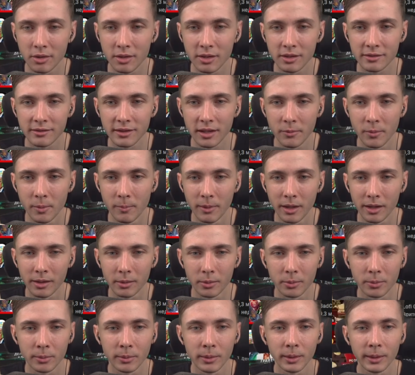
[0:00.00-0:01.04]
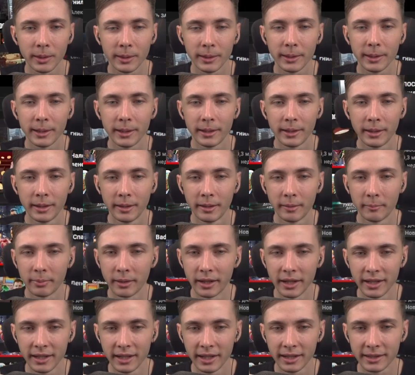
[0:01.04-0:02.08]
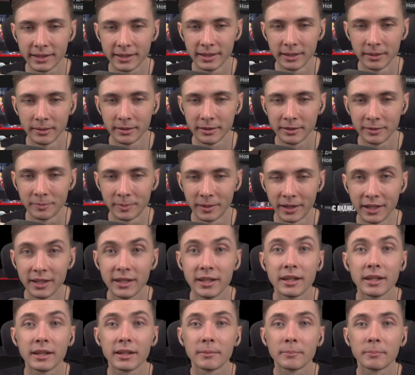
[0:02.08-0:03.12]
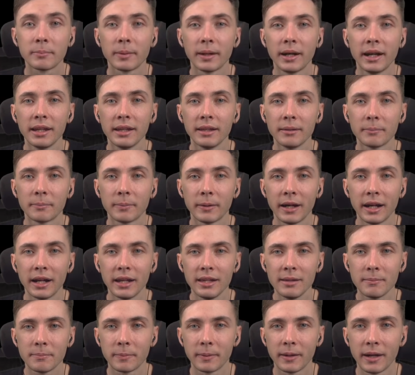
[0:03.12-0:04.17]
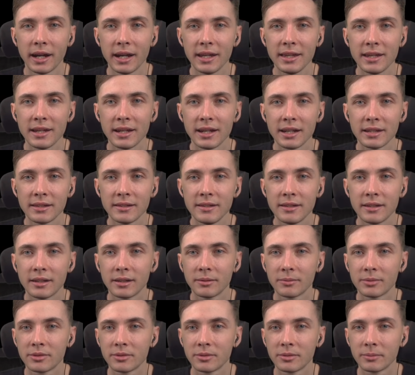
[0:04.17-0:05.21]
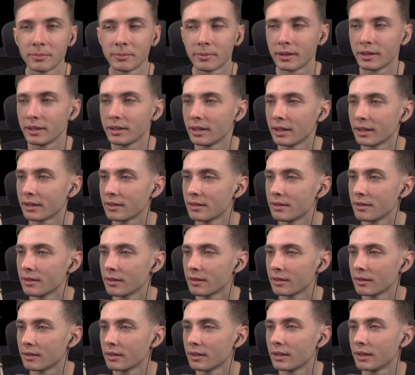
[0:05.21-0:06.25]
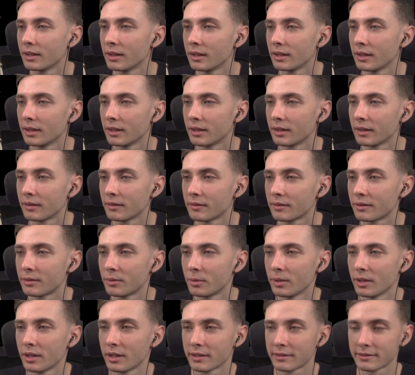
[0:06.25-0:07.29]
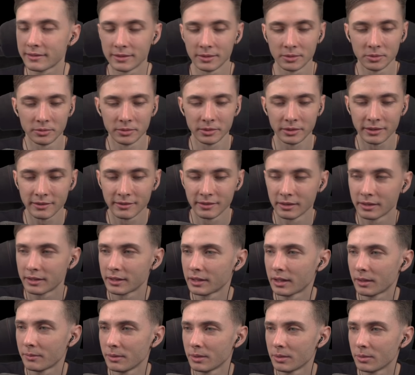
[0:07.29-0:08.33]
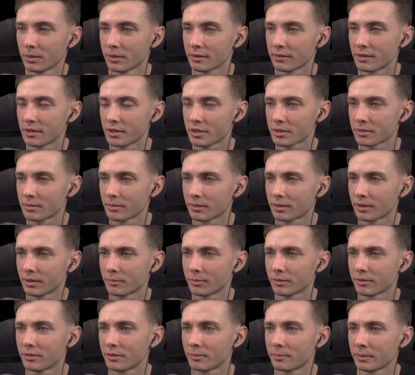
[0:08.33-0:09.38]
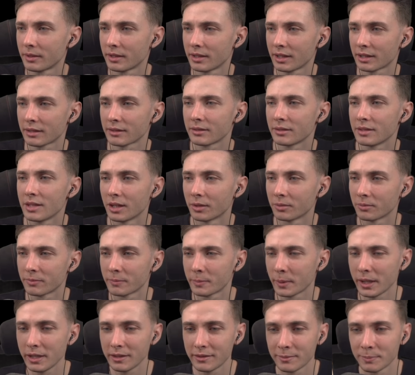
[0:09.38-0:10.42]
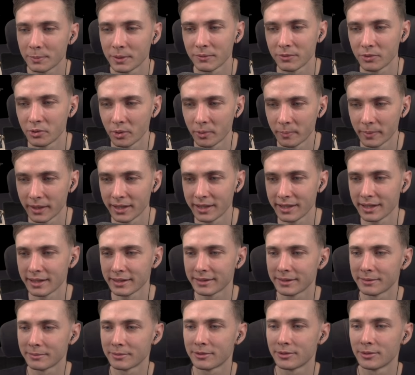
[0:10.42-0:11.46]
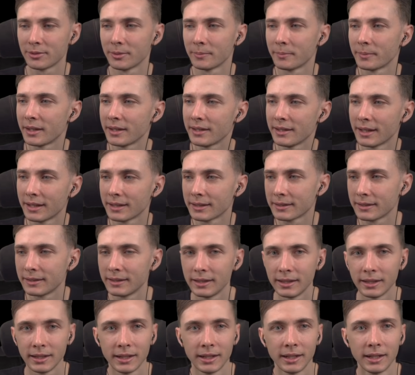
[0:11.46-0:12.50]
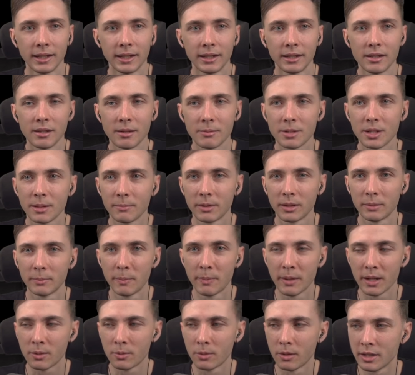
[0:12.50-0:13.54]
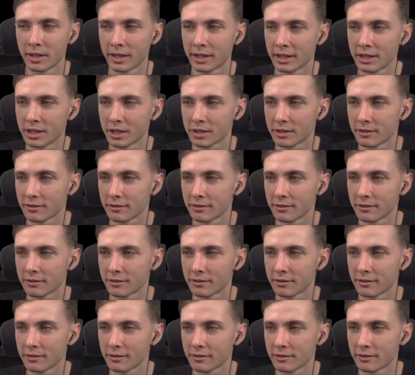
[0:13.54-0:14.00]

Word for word: или к Славе Мерлоу. Понятно, поня... пон... Пон... понятненько все, понятненько. Все ясно. Ну вот ссылка на видео, если что, как бы все понятно. Не, ну в принципе-то все понятно, все понятно. Не, вообще было бы прикольно, конечно,